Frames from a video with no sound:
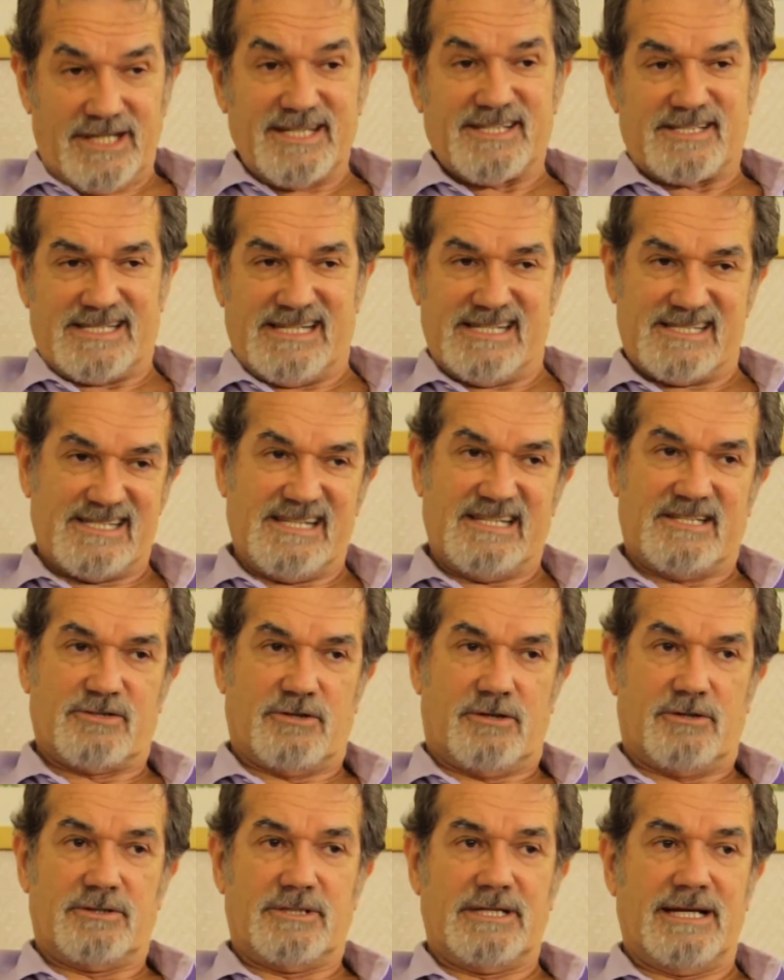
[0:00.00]
es, es
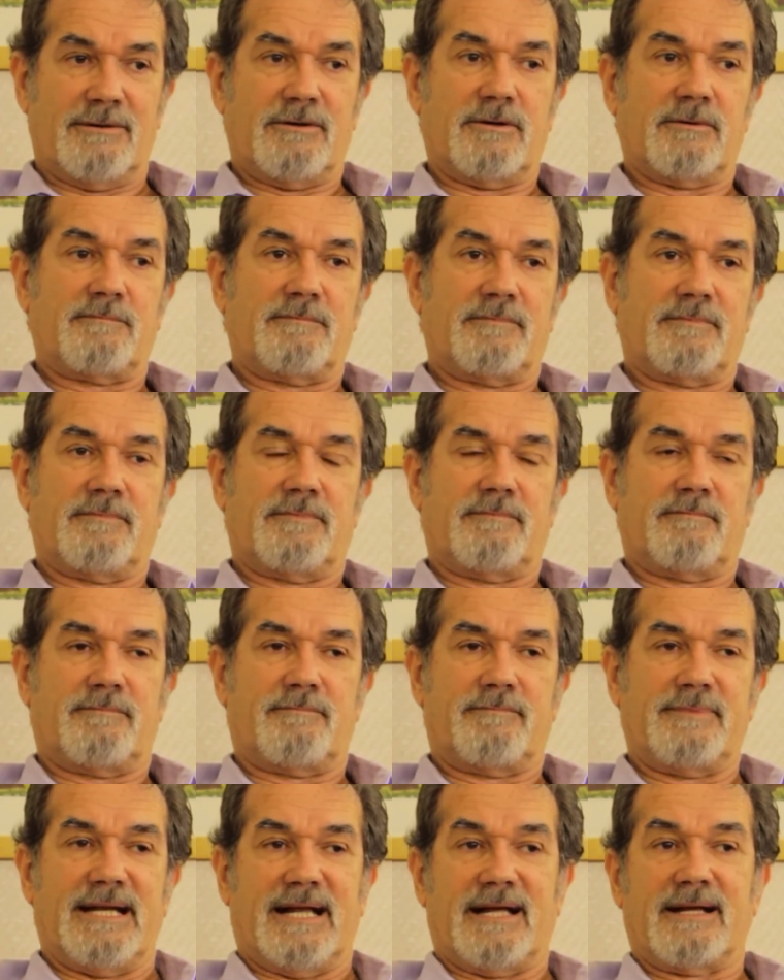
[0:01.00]
eso. Digamos,
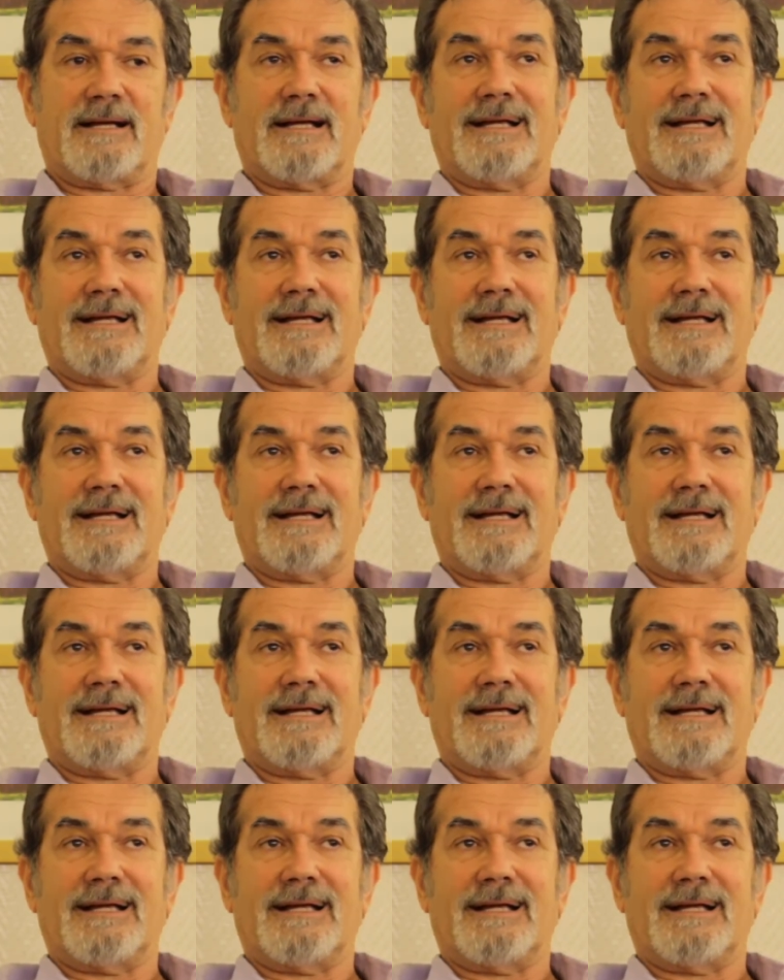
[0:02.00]
mira.